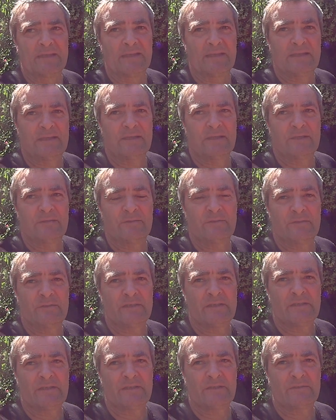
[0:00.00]
et euh,
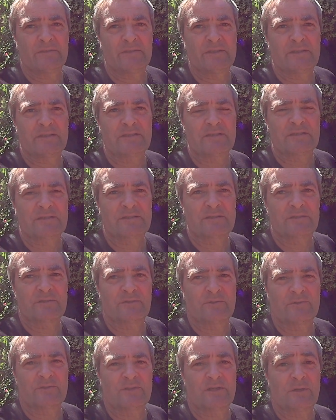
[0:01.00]
il est dans les
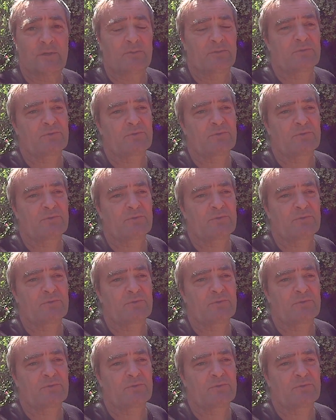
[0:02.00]
15h40,